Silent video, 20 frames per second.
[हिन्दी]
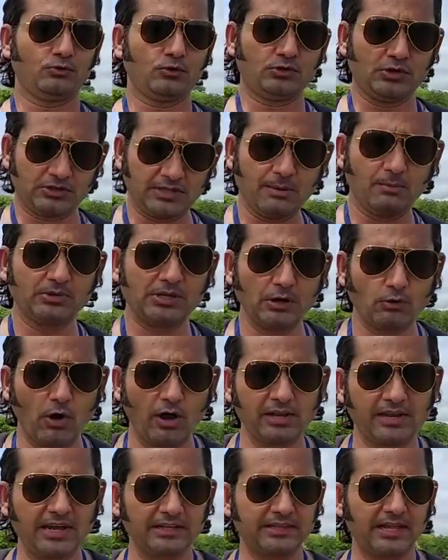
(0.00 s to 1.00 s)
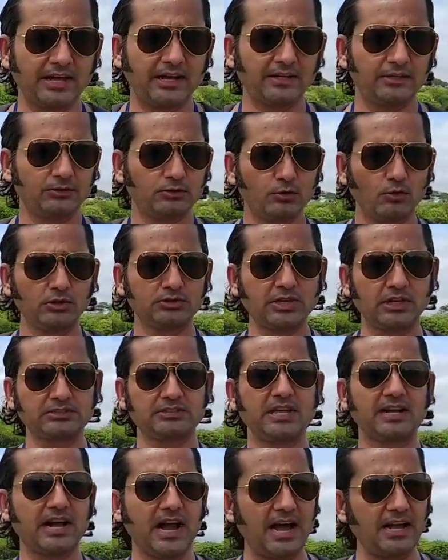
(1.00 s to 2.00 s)
तो जिसने मुझे कॉल किया था तो उस
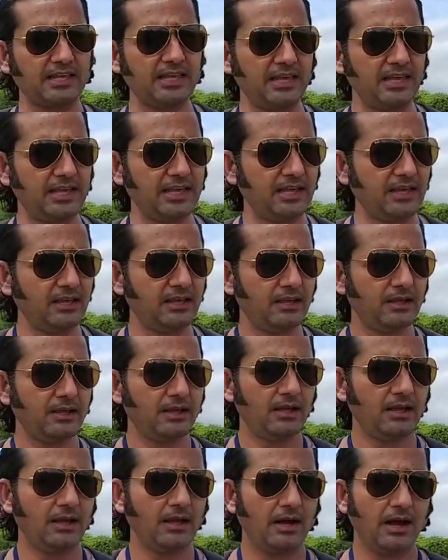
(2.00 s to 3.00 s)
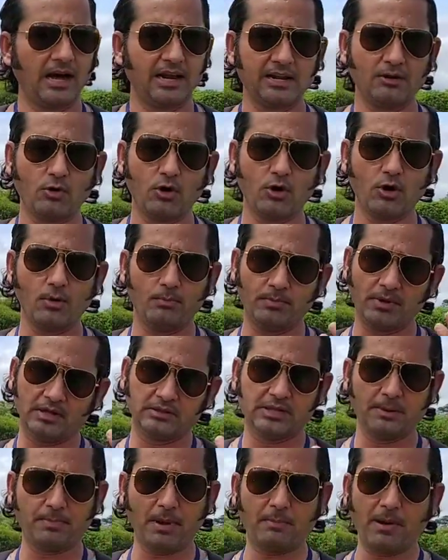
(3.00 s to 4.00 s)
शख्स ने कहा कि अरे
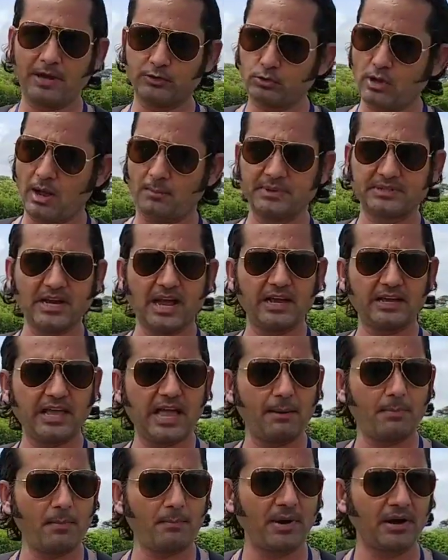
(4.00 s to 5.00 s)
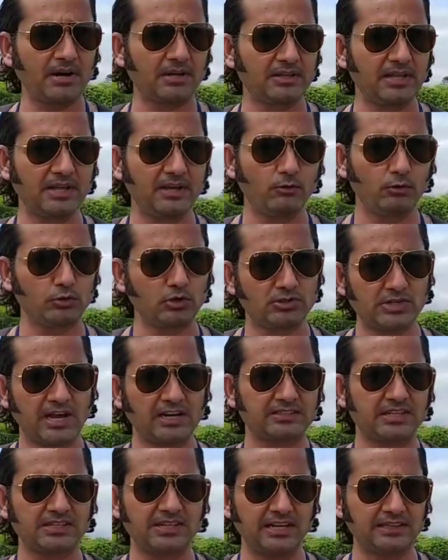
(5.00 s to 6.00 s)
वो दीपक भाई तो हमेशा आके यहाँ पे पकड़ते हैं वो तो
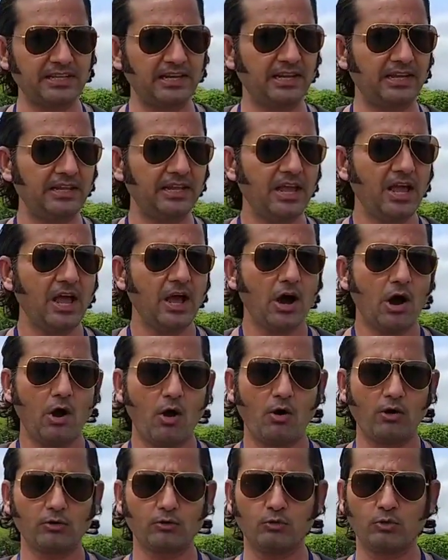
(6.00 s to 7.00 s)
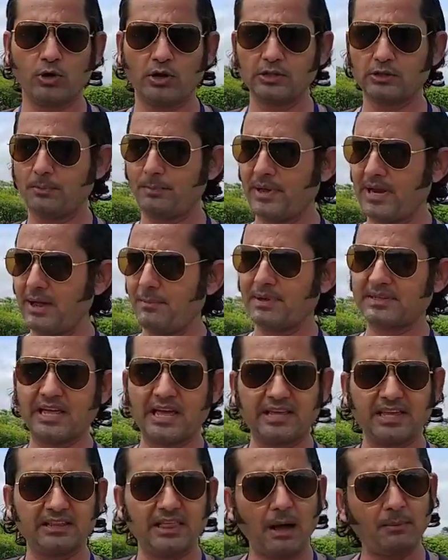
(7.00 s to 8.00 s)
चार्जेस लेते नहीं और उन्होंने तो पहले
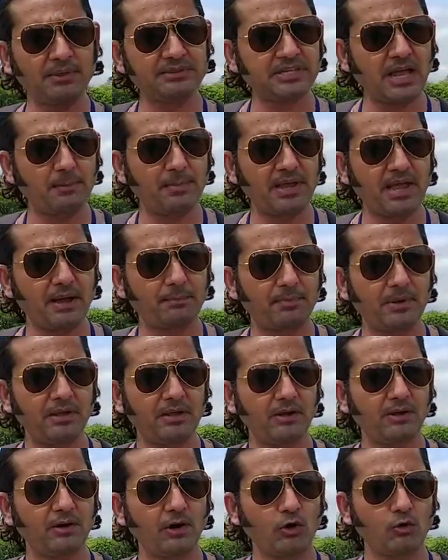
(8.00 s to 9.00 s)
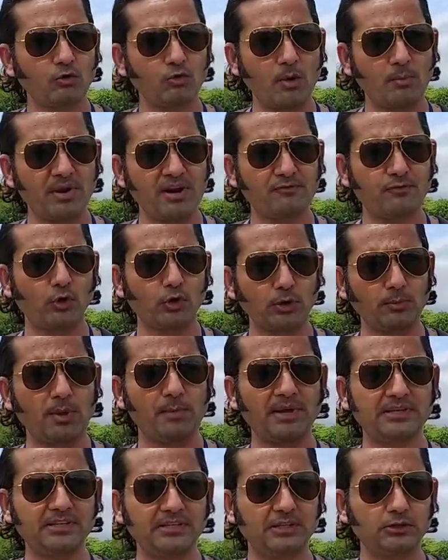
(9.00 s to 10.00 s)
बताया कि धामन साहब है यहाँ पे और उनको मैंने फोटो
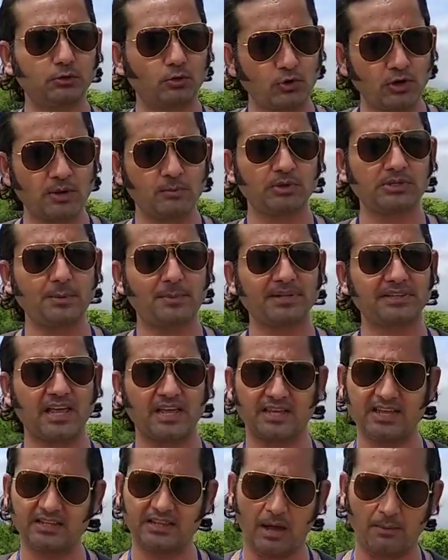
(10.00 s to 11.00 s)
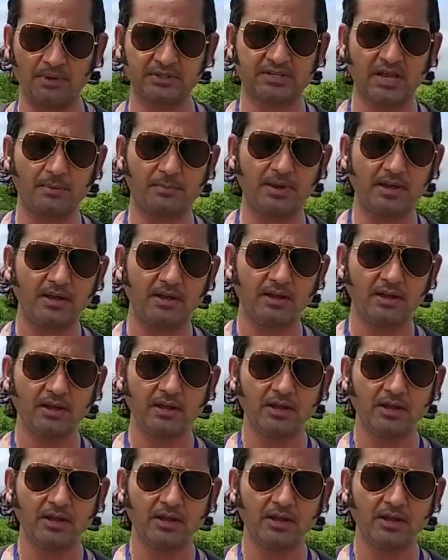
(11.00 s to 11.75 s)
भी भेजी थी तो उन्होंने मुझे बताया कि ये धामन साहब है